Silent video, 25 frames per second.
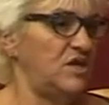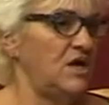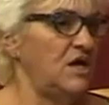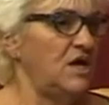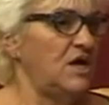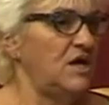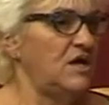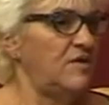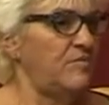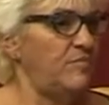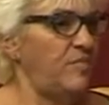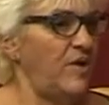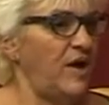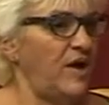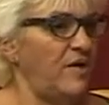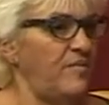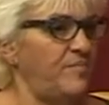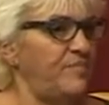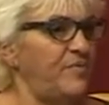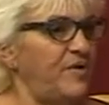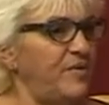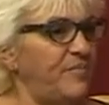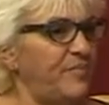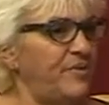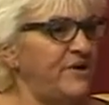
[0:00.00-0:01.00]
Pues, propuestas
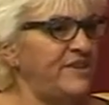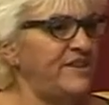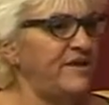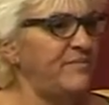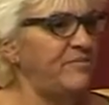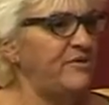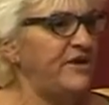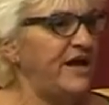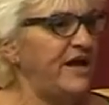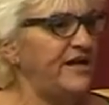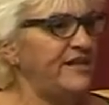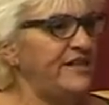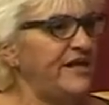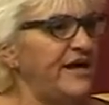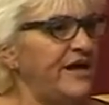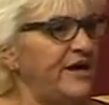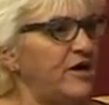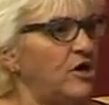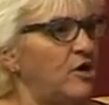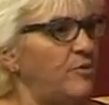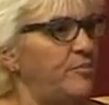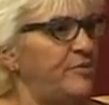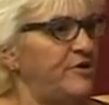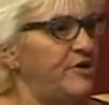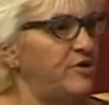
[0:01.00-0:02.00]
Propuesta por ahí
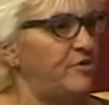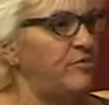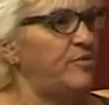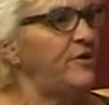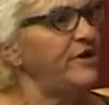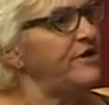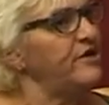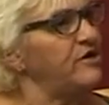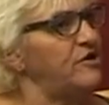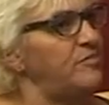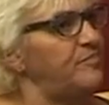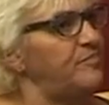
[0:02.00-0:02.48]
tengo, pero bueno,